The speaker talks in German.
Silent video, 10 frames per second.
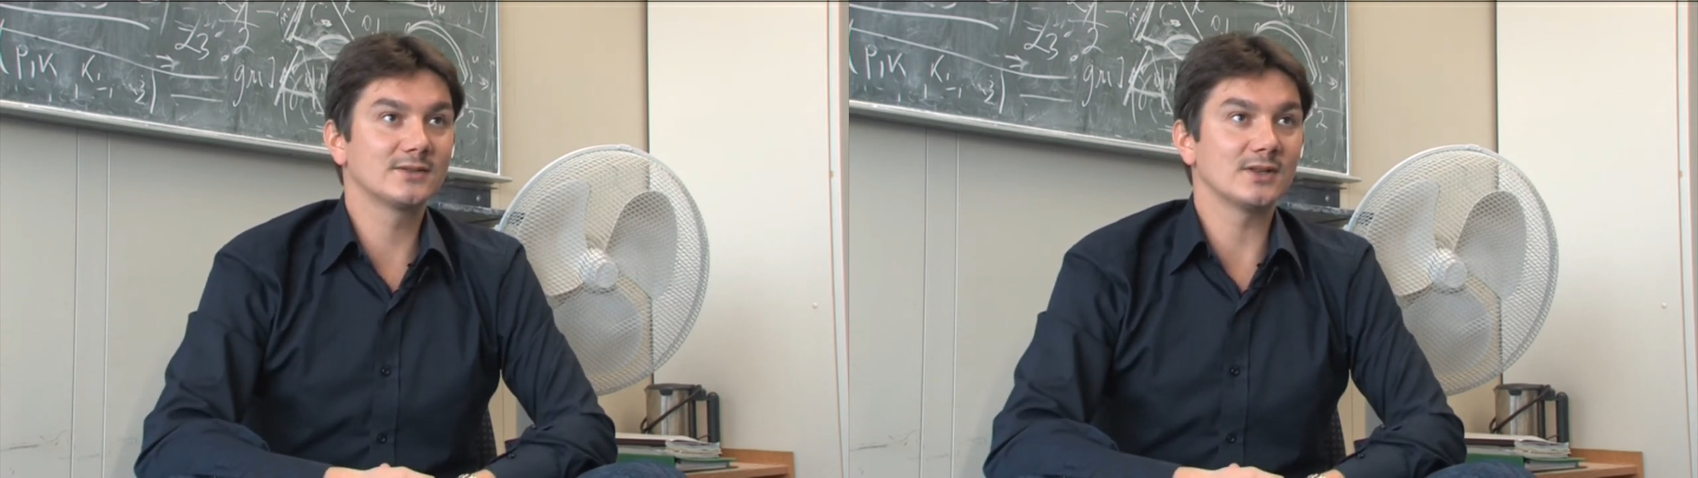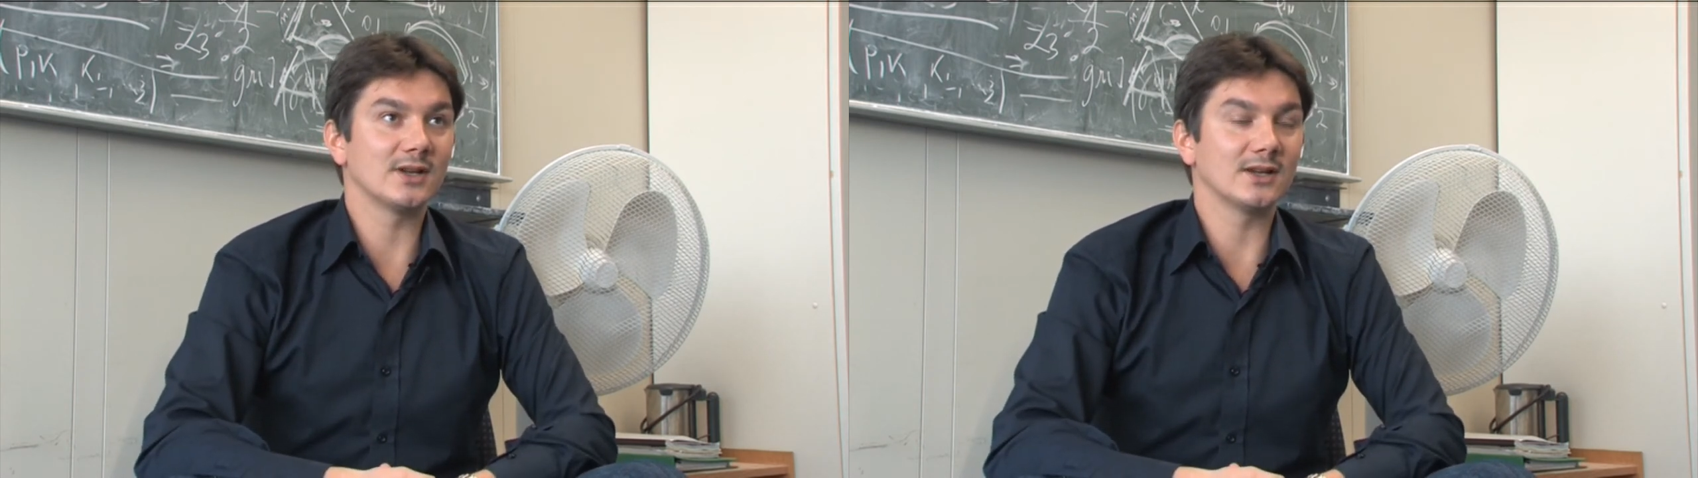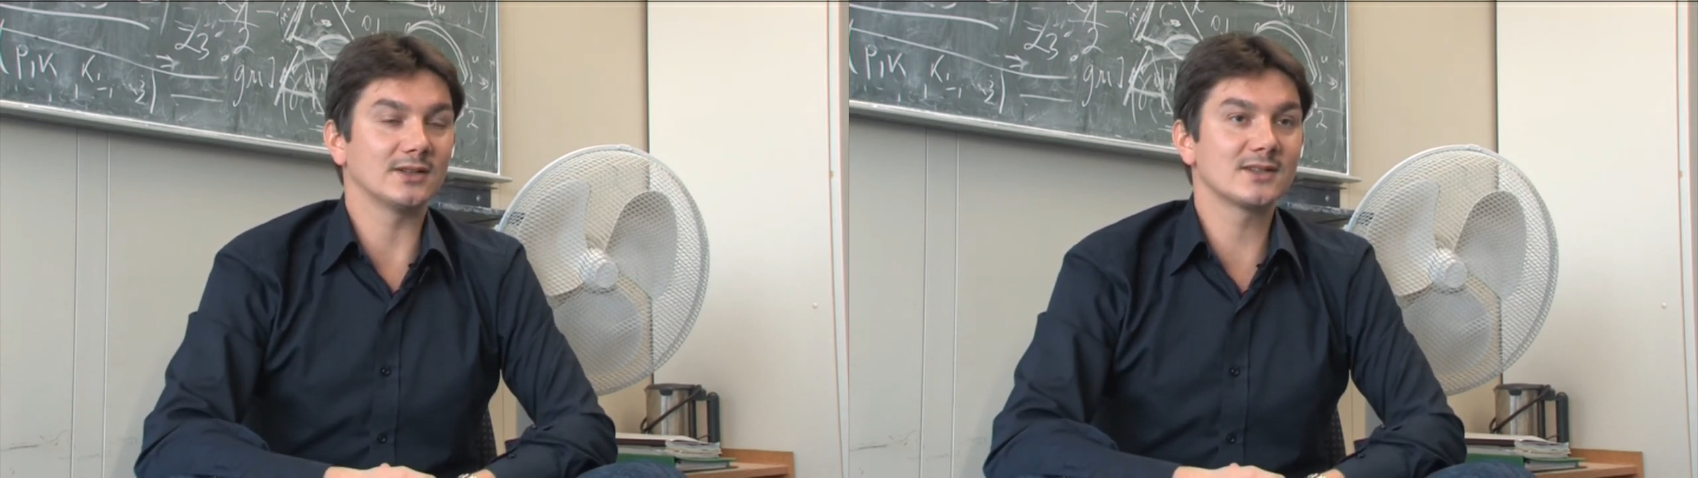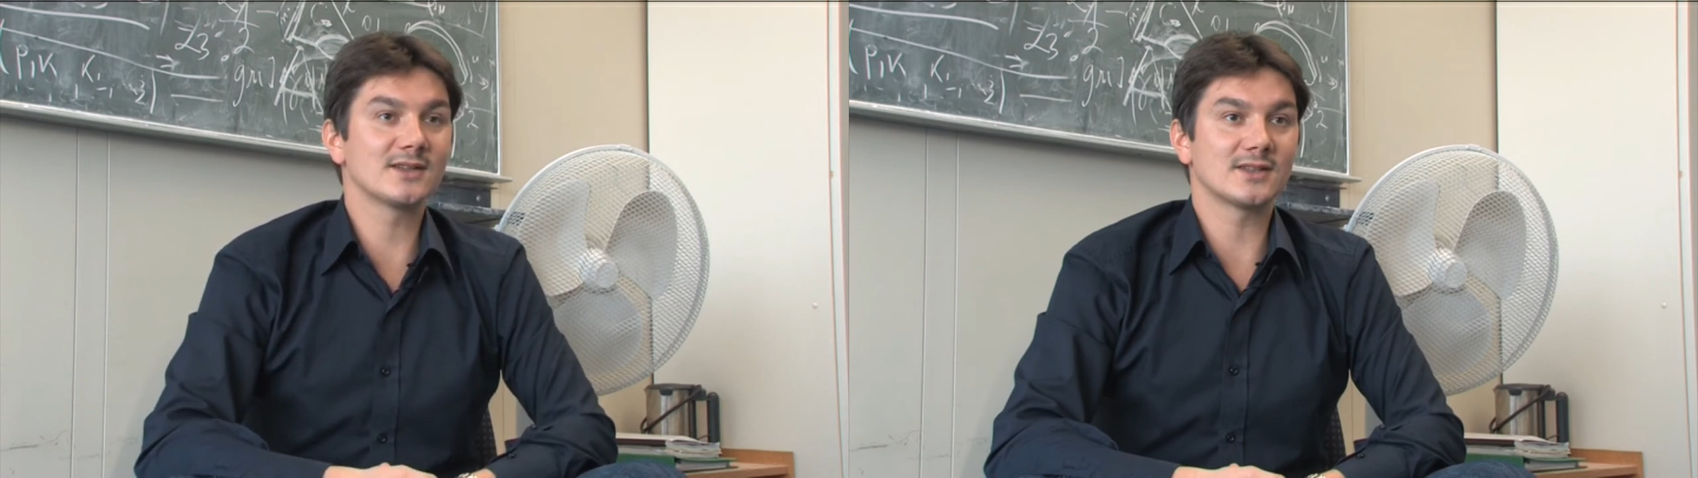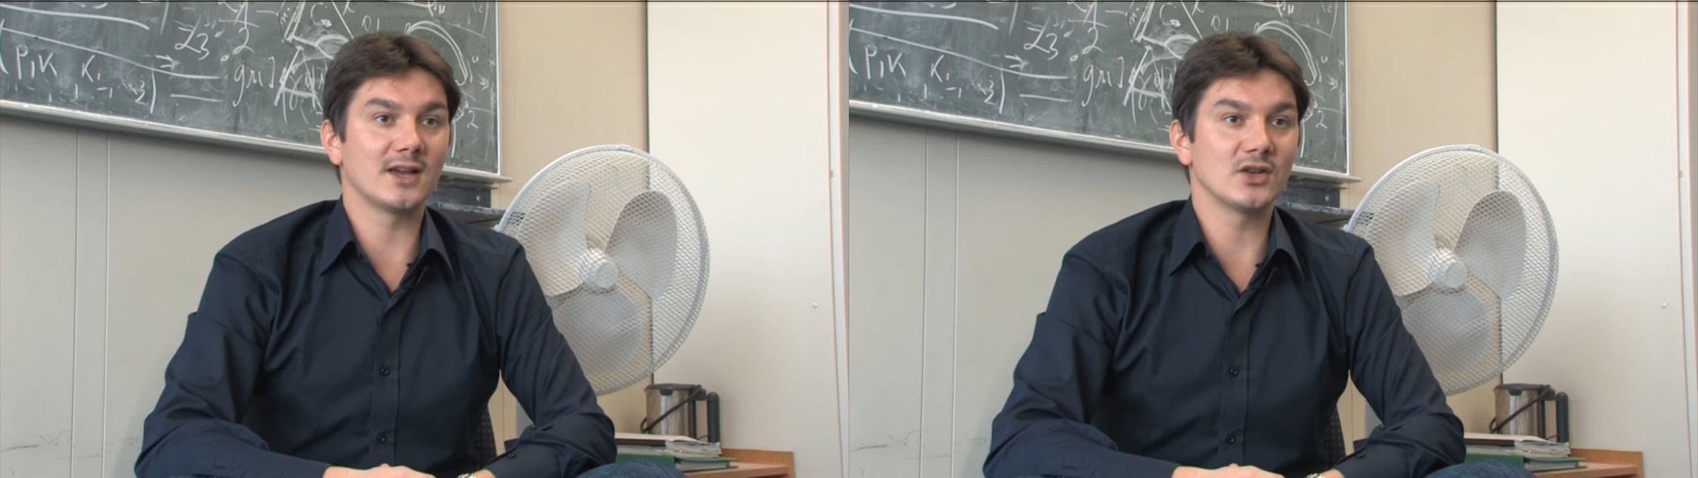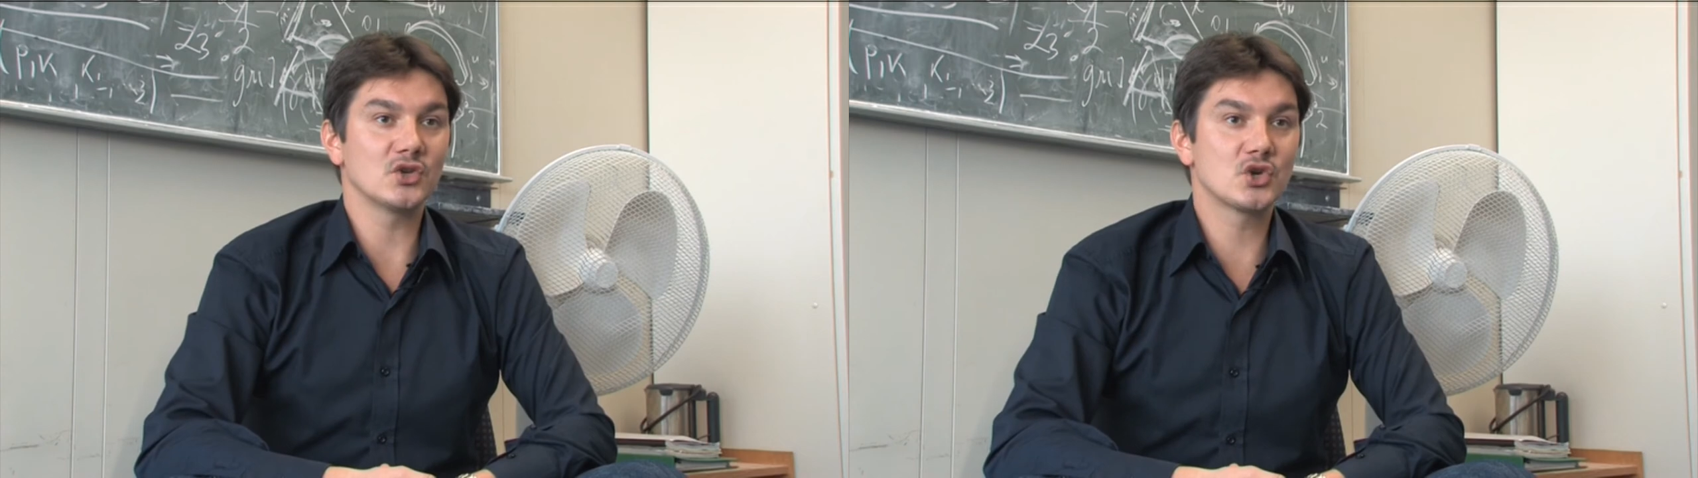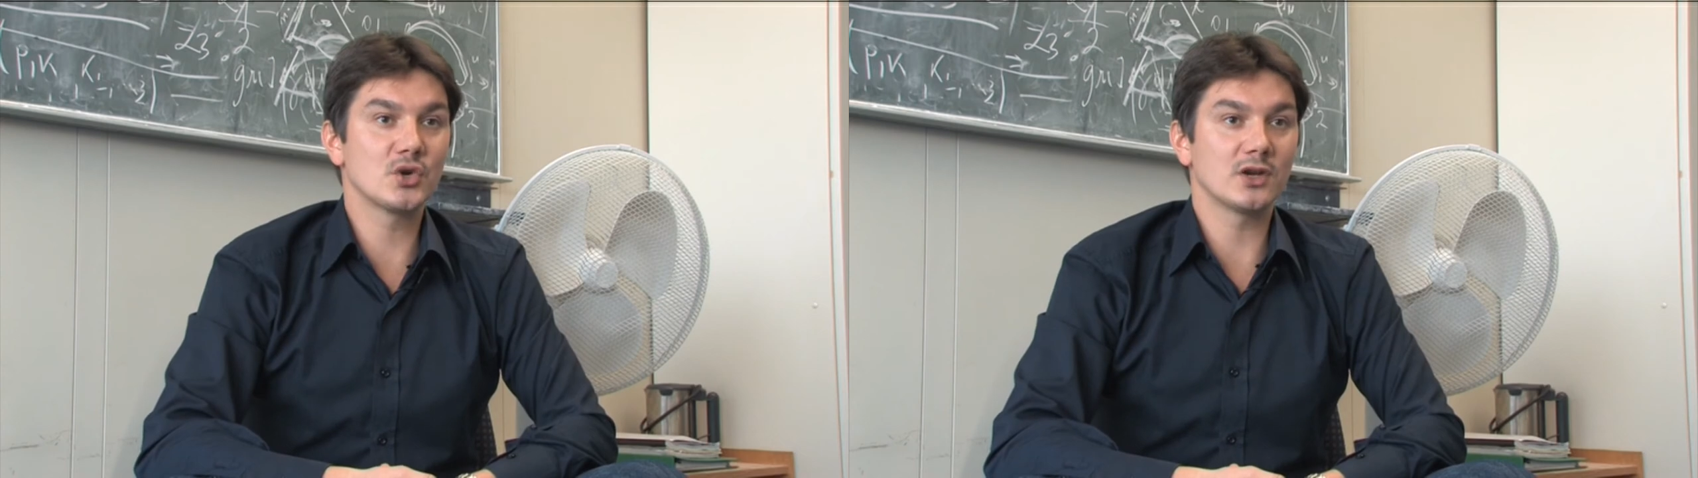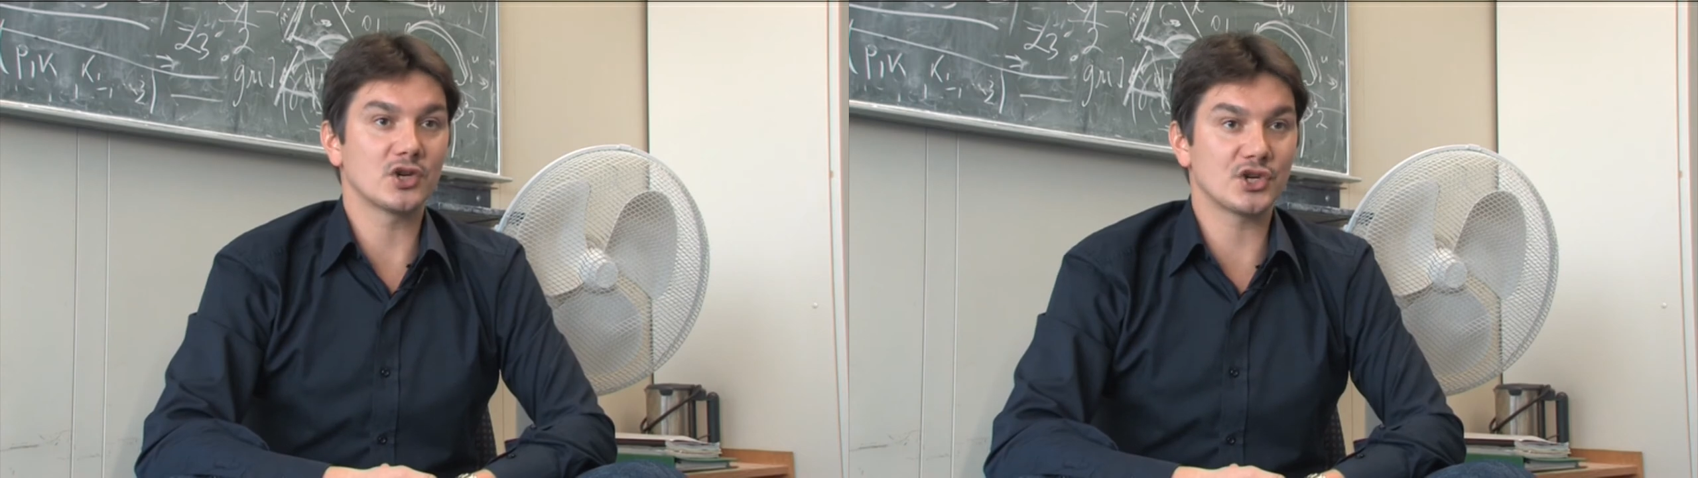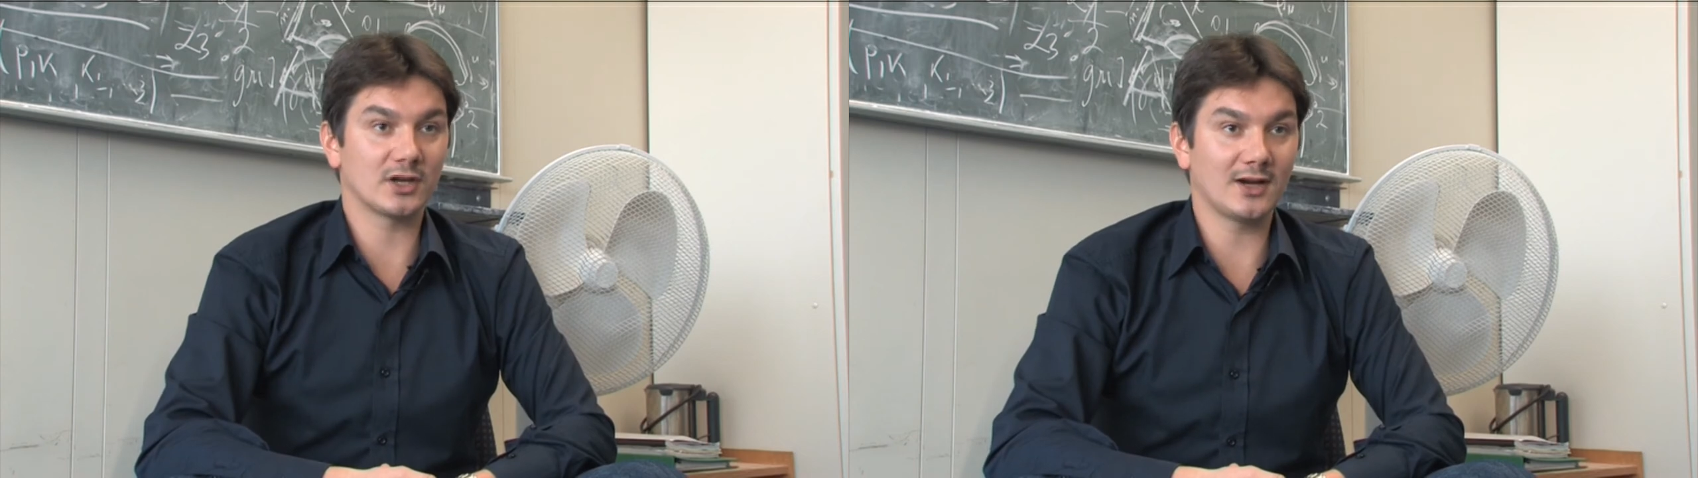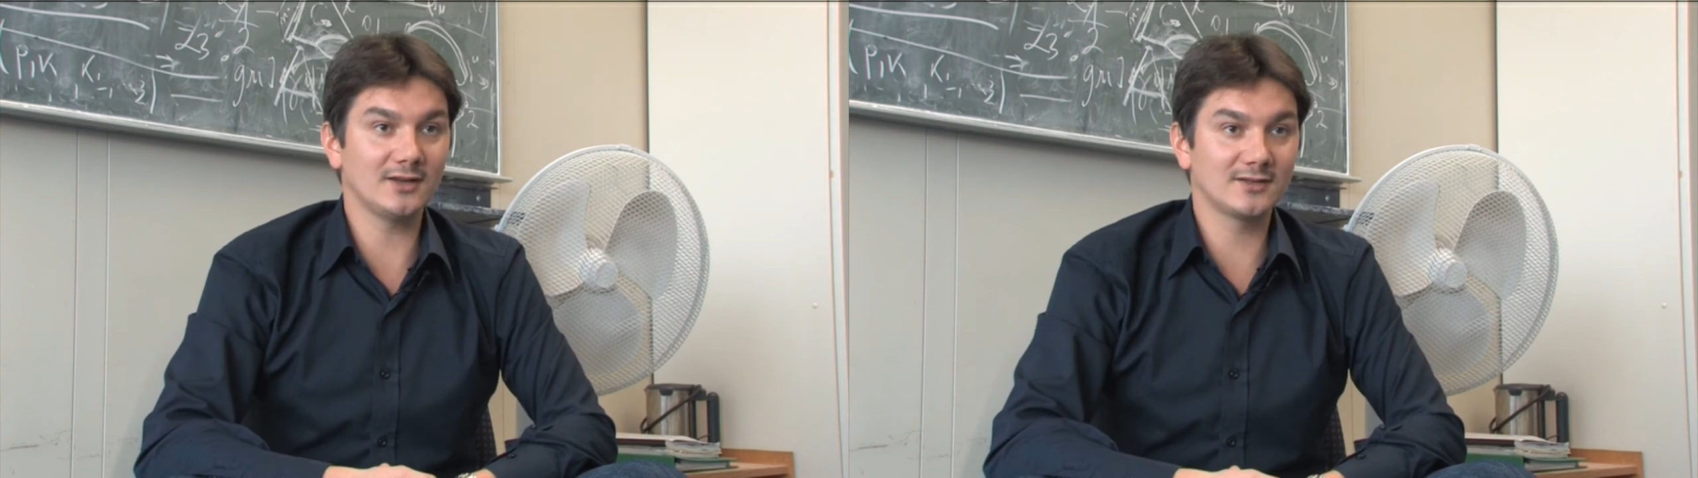äh, das ist ein schöner
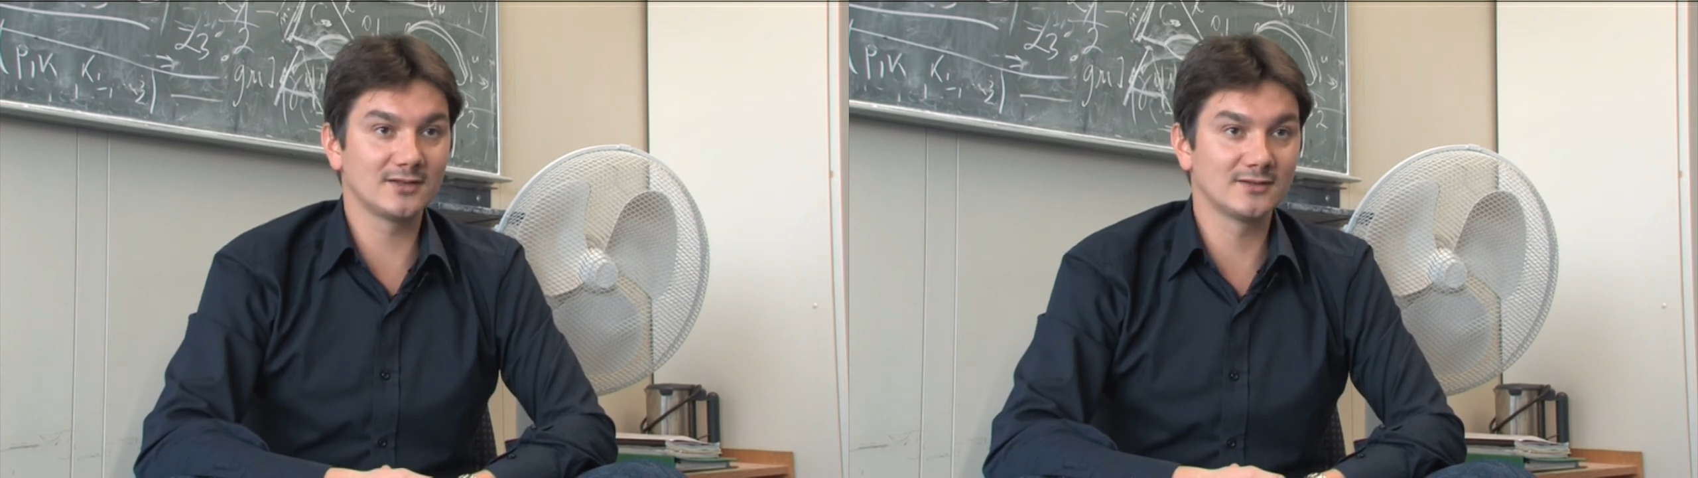Stadt.